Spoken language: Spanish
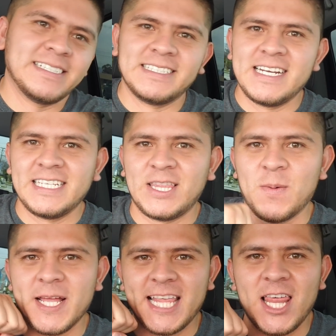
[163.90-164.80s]
Listo,
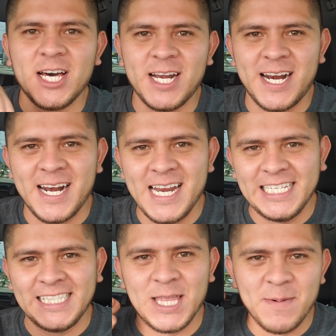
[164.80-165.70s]
matador.
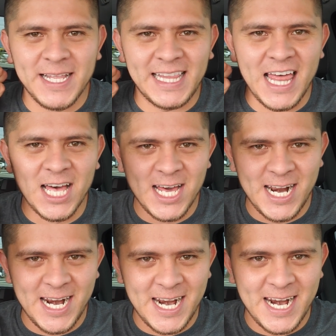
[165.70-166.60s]
Listo,
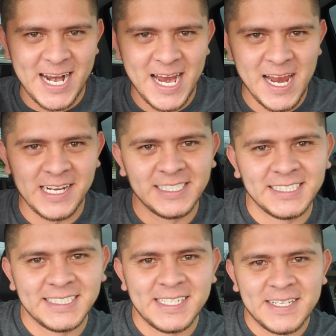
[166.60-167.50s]
matador.
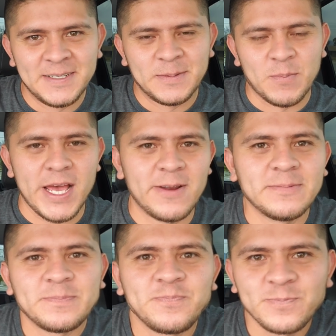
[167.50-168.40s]
Bueno,
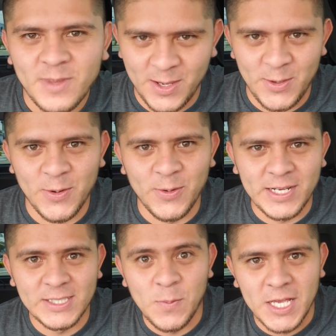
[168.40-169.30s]
yo con
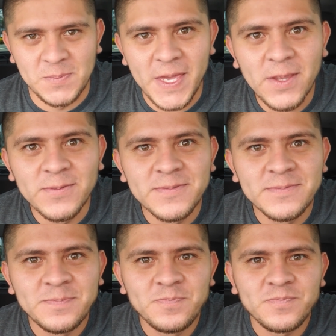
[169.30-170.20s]
esto me despido.
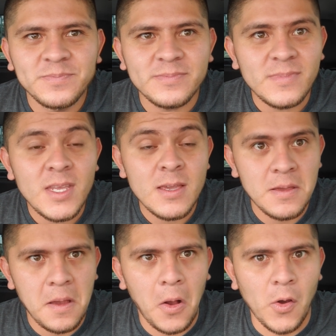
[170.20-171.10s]

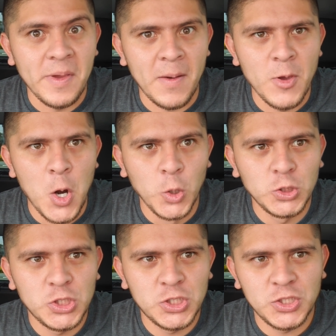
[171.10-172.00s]
Con mi cambio de
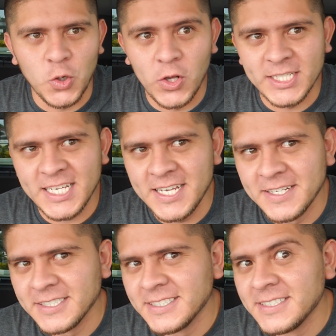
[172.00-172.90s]
luz Ahora sí,
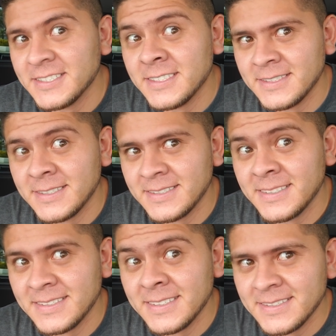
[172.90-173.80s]

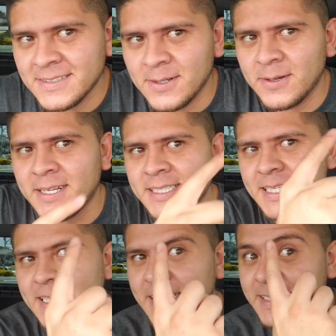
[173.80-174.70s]
Ahora
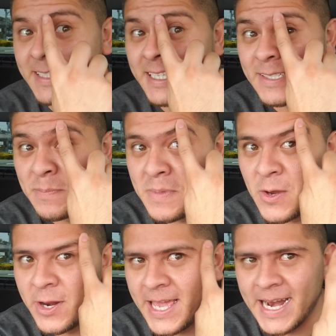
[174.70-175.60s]
sí, este es mi
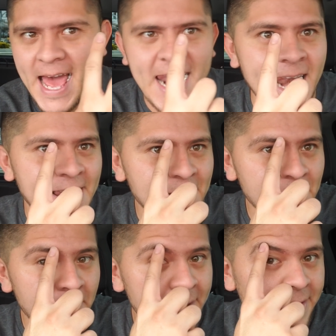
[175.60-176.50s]
original.
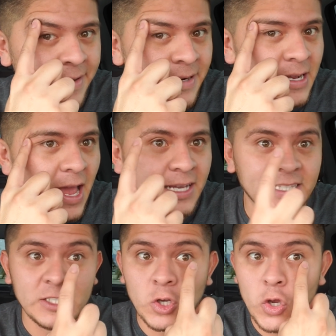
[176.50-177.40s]

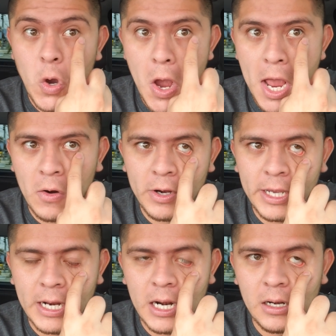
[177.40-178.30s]
Este soy yo, el
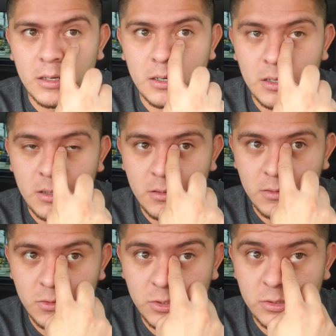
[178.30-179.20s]
original.
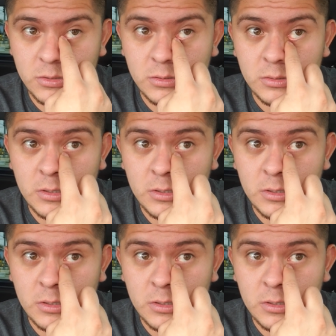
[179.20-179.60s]
Cocho.